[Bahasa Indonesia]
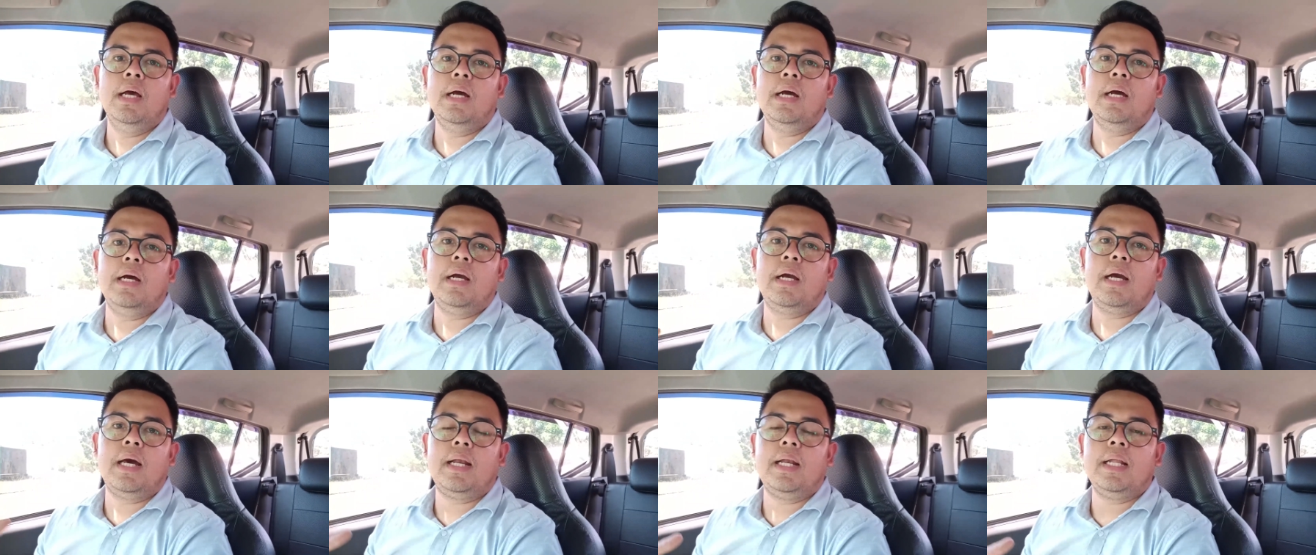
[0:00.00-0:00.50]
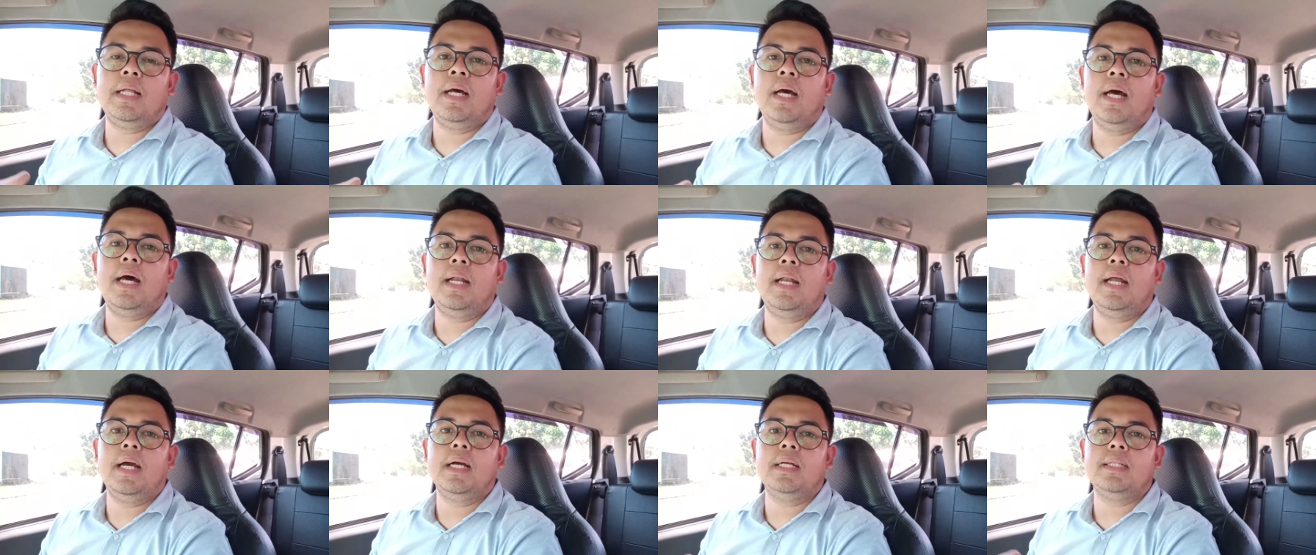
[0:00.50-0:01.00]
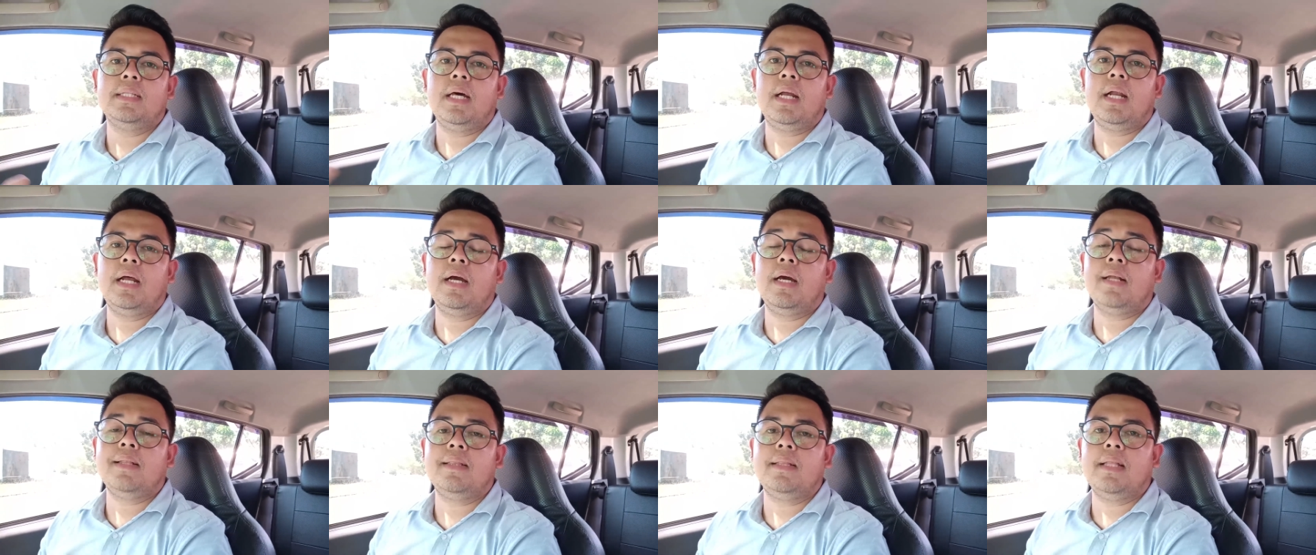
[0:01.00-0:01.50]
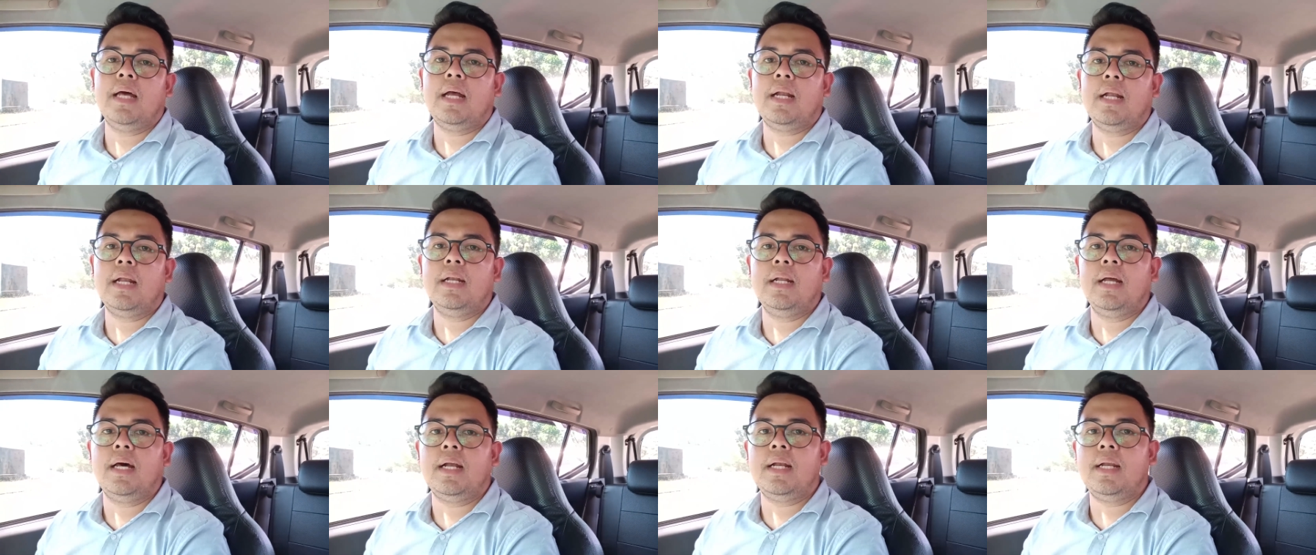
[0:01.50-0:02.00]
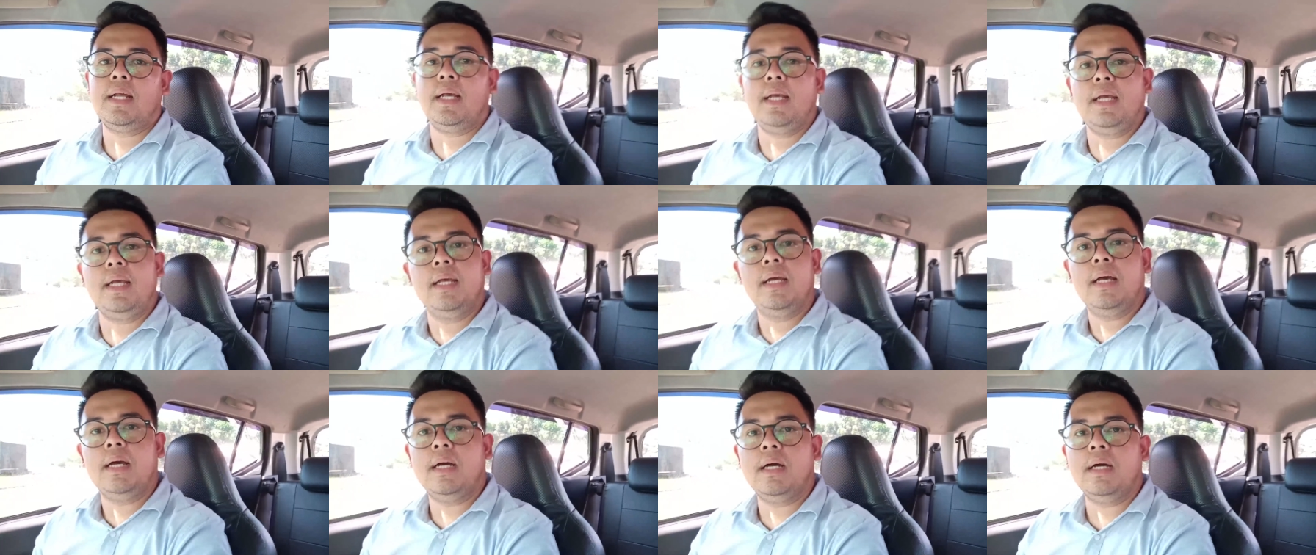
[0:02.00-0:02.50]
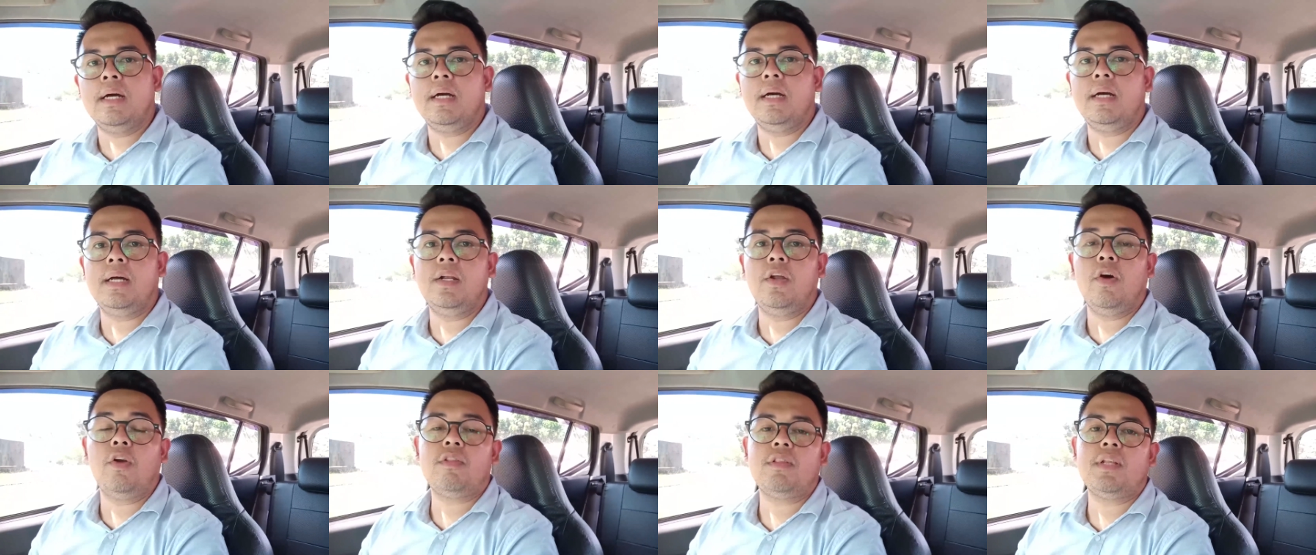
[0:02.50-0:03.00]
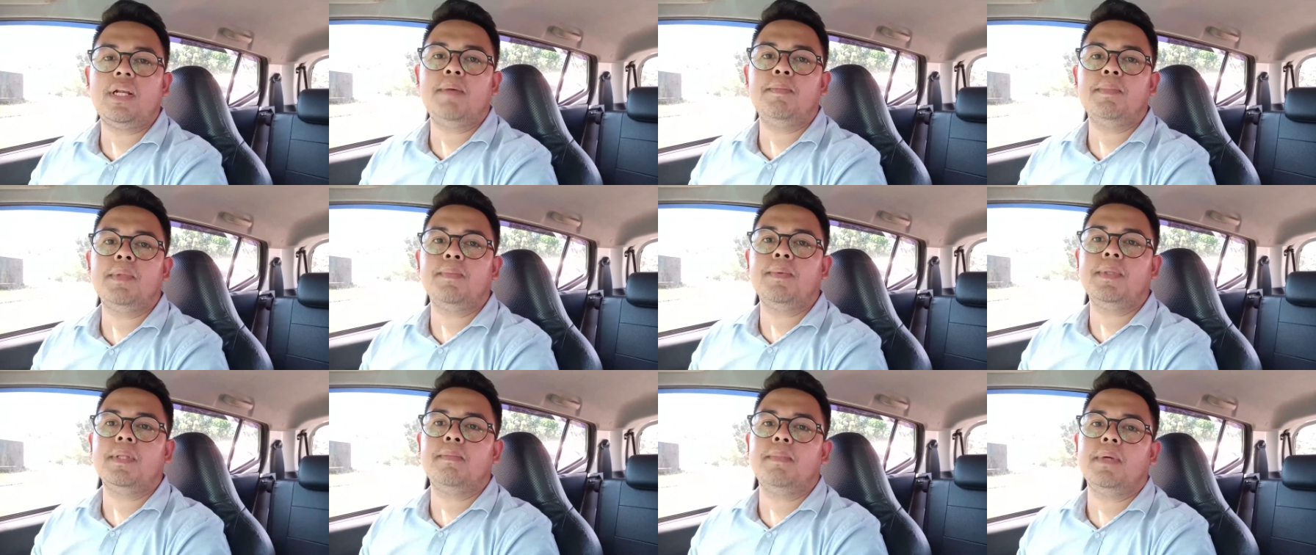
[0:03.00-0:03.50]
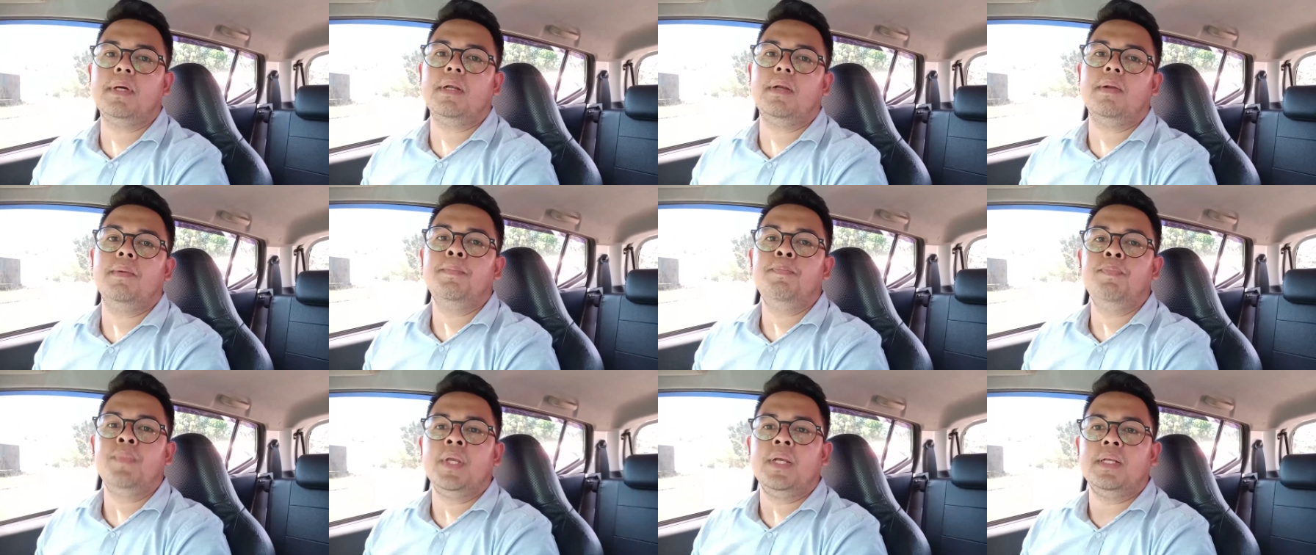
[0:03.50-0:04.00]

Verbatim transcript: uh, karena ada getaran-getaran dari uh, door trim teman-teman.